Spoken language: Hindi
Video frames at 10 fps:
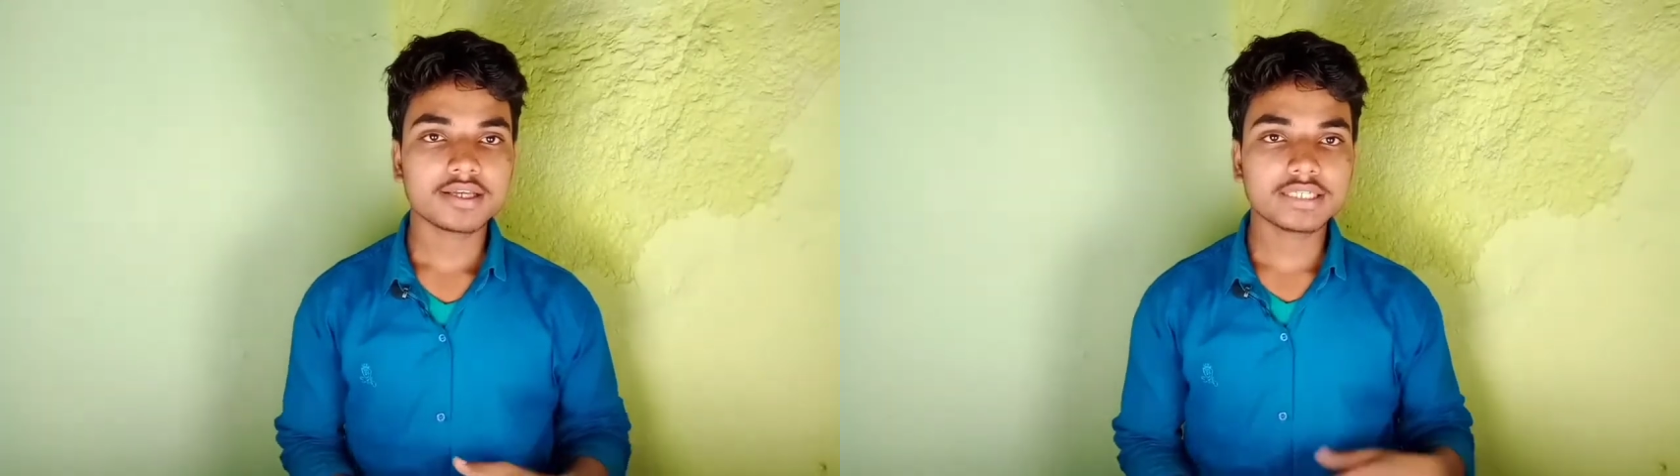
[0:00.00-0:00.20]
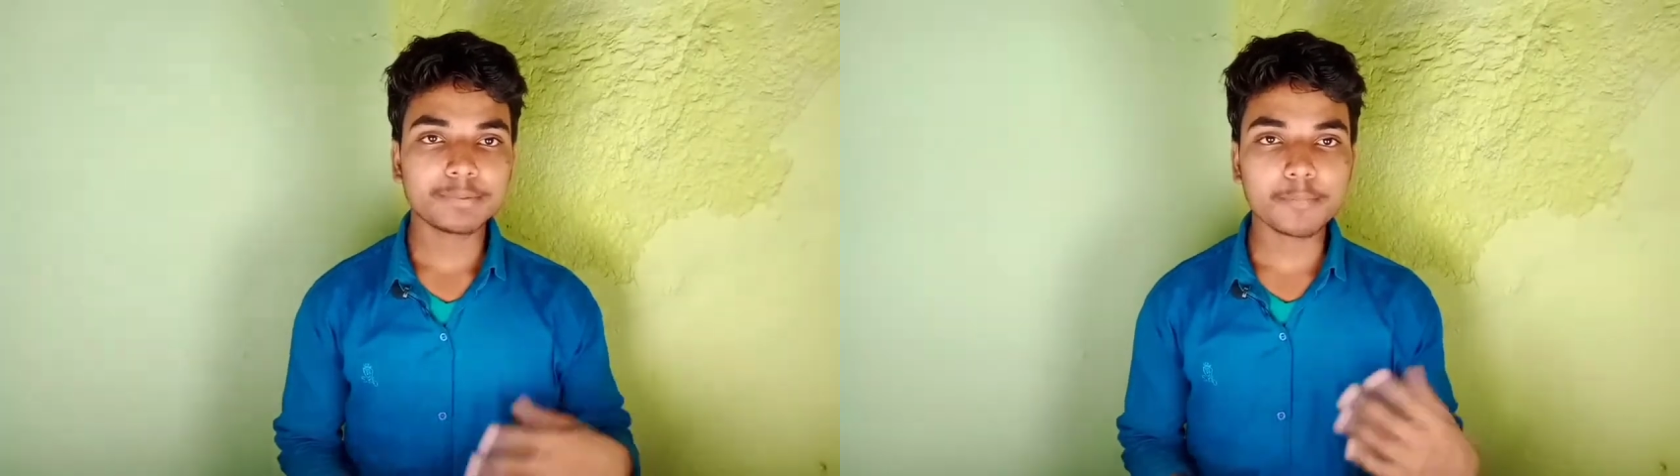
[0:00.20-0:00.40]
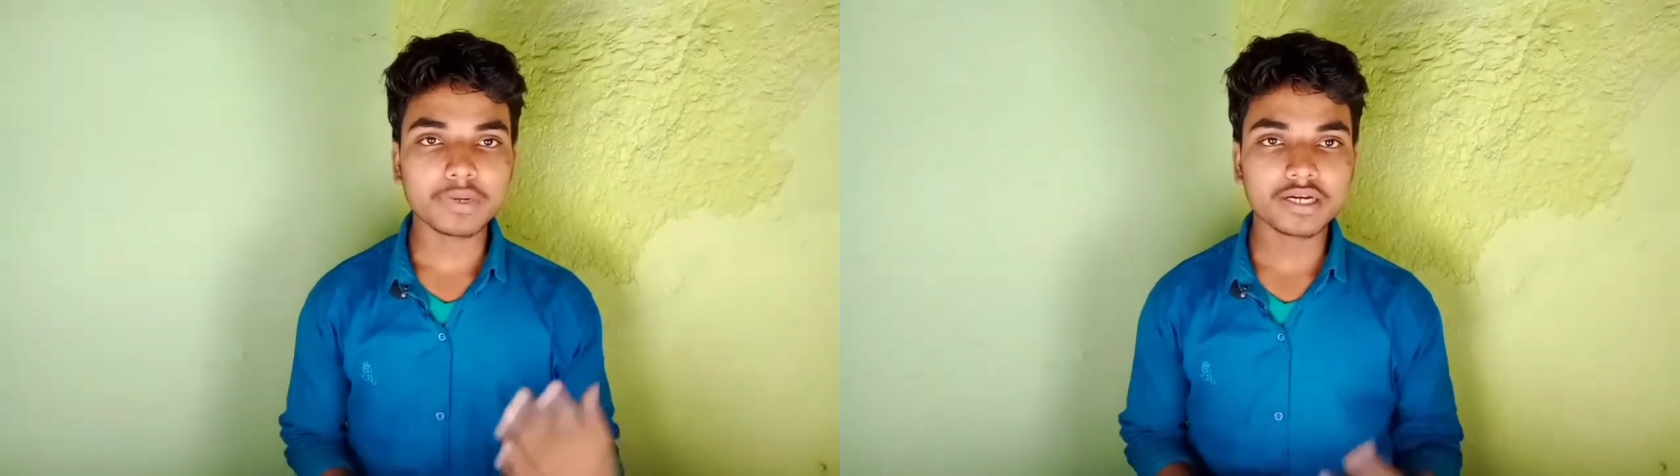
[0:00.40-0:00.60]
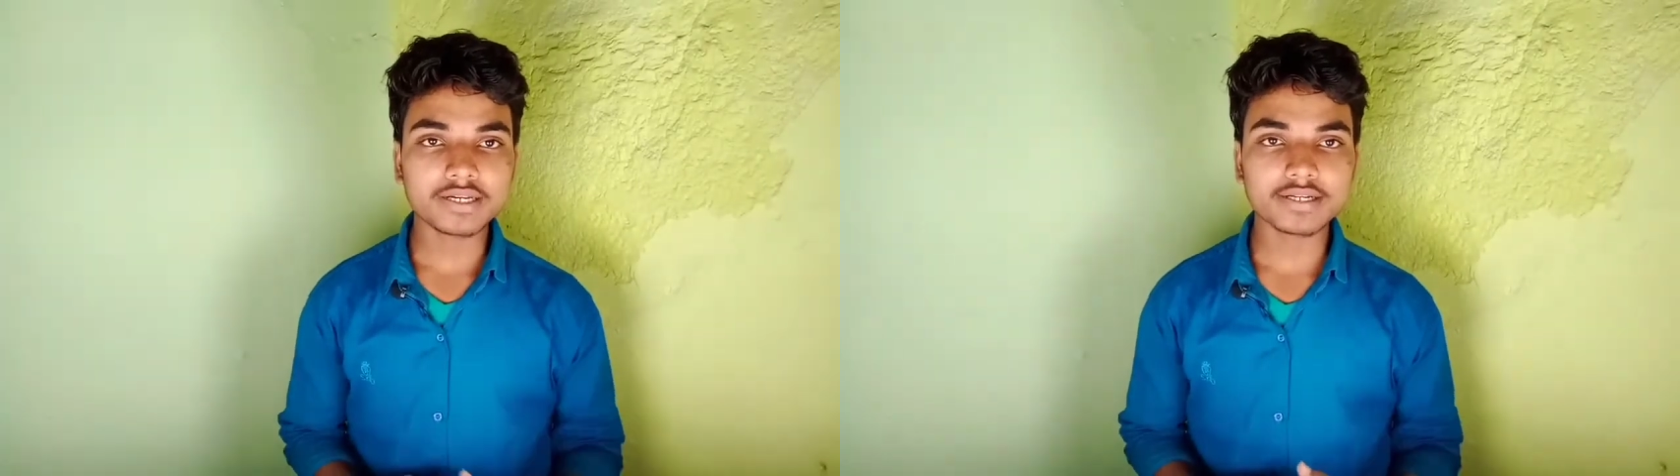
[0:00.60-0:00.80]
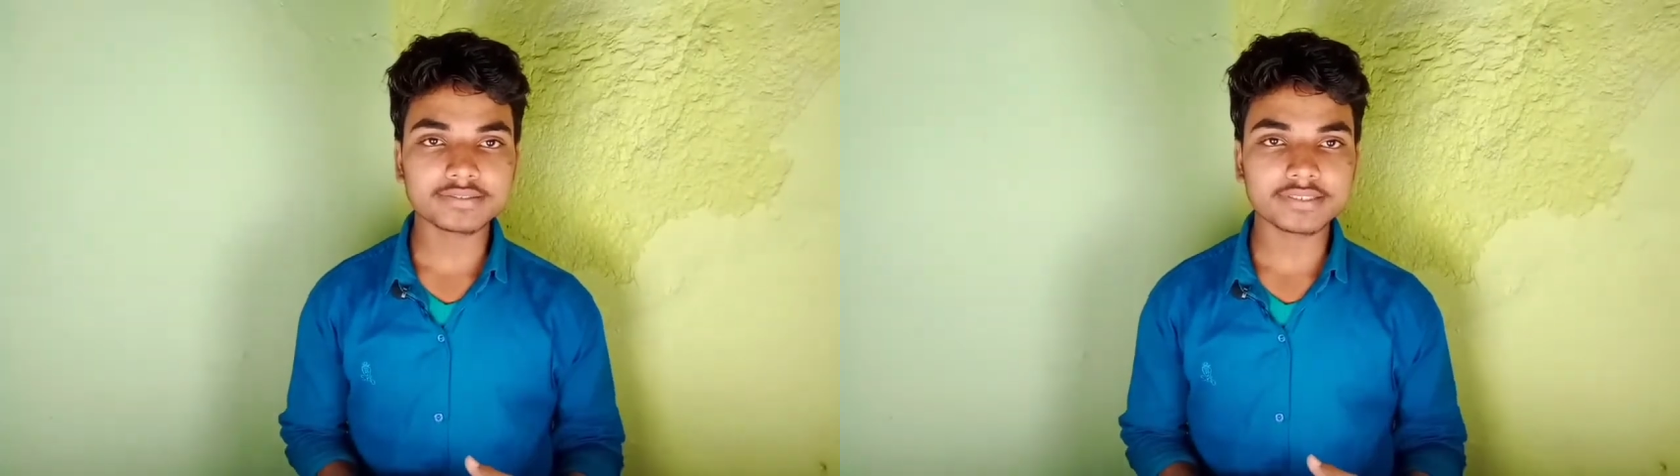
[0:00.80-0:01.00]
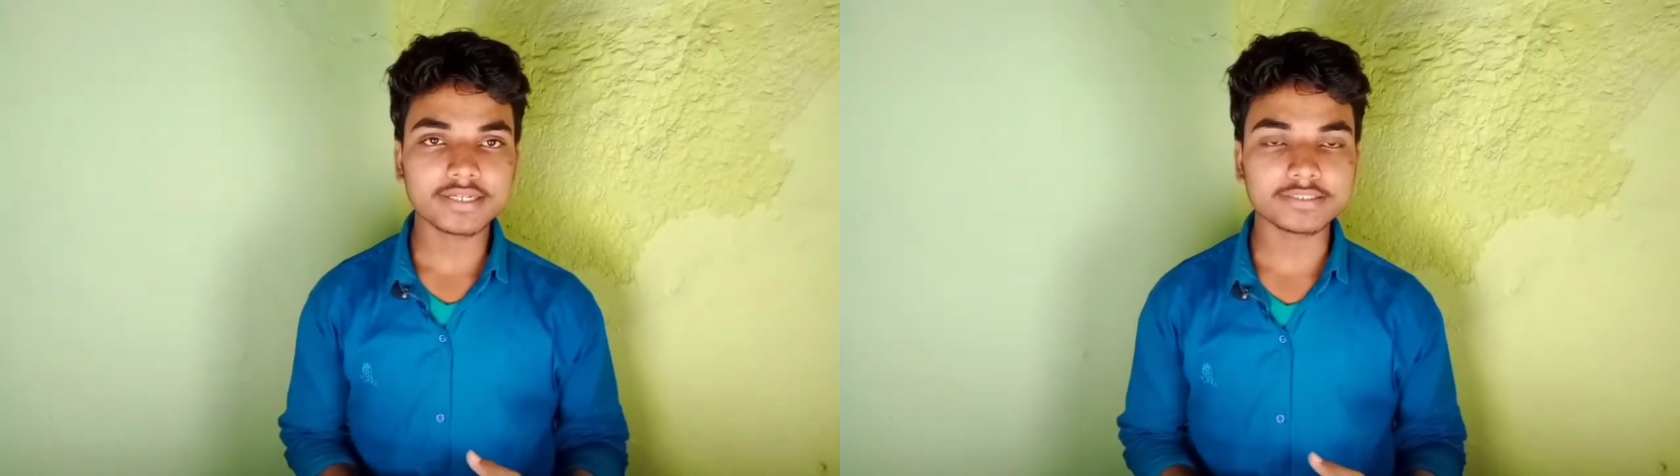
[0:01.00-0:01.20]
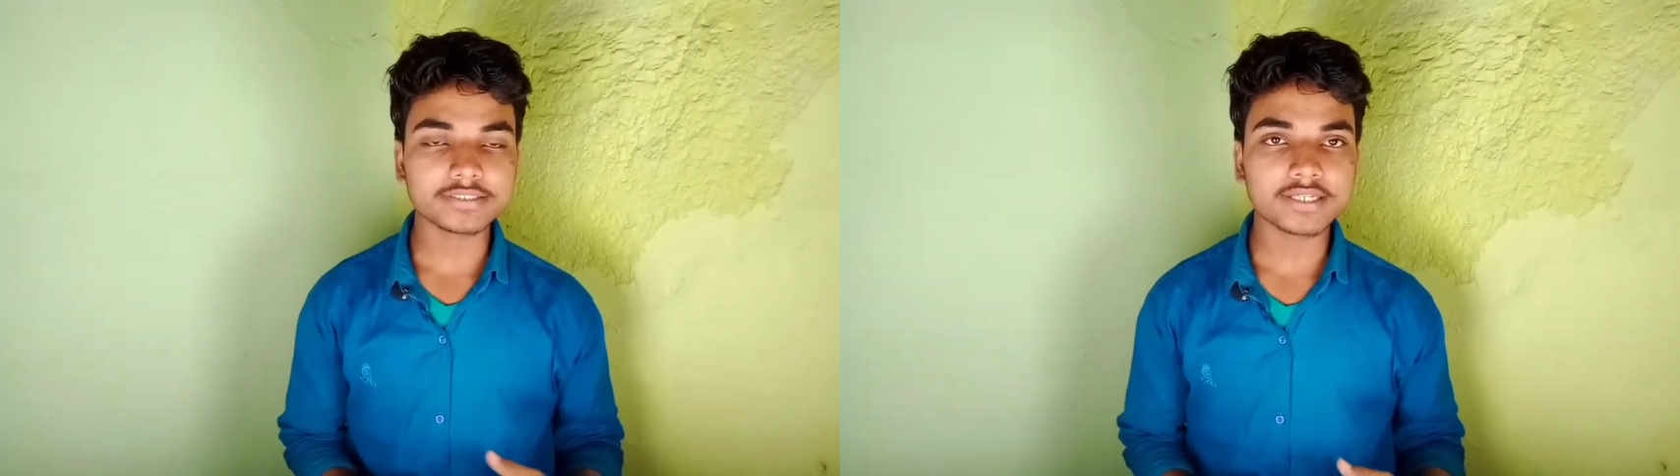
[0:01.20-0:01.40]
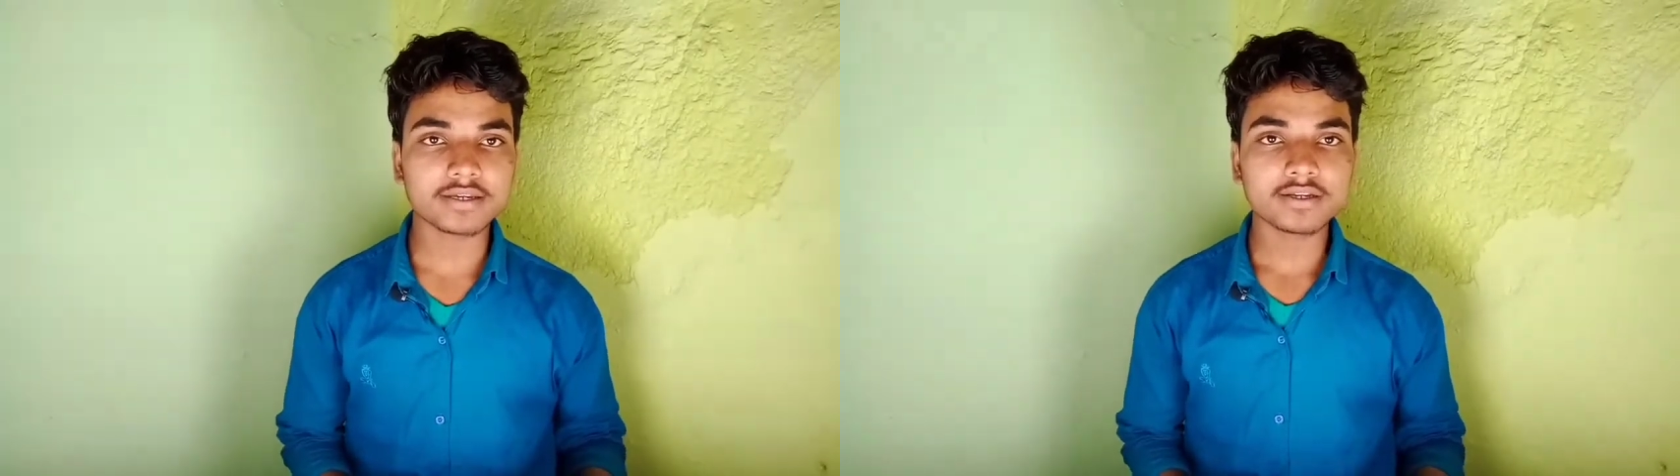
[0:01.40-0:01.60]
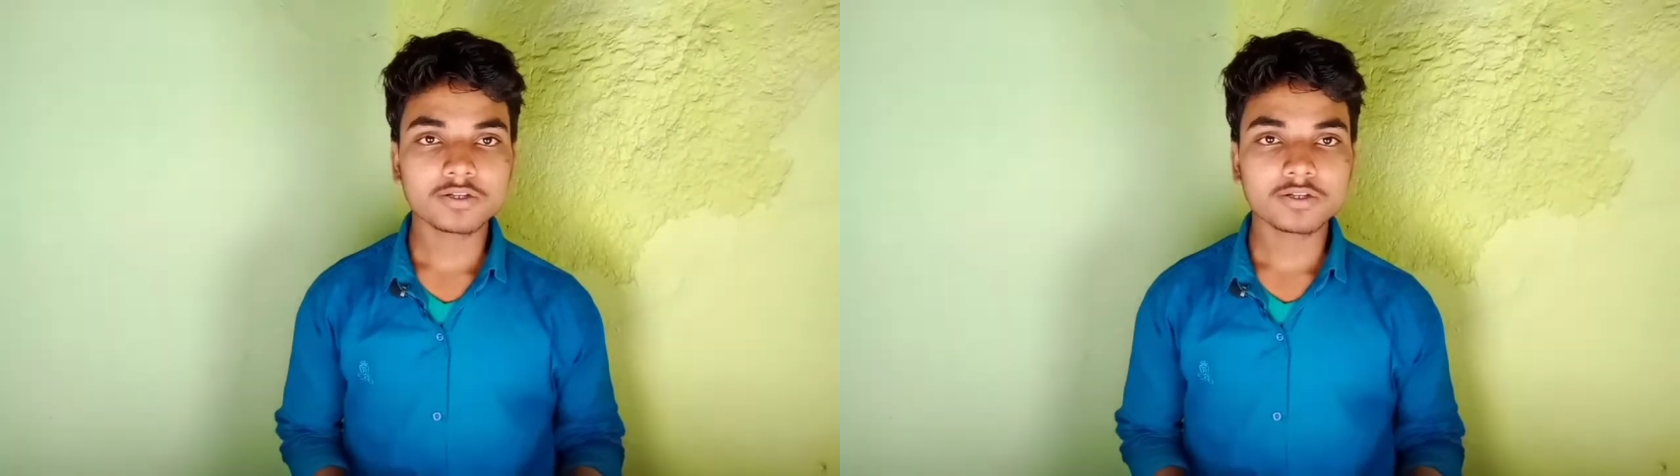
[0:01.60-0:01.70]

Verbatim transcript: या फिर ब्लड से रिलेटेड है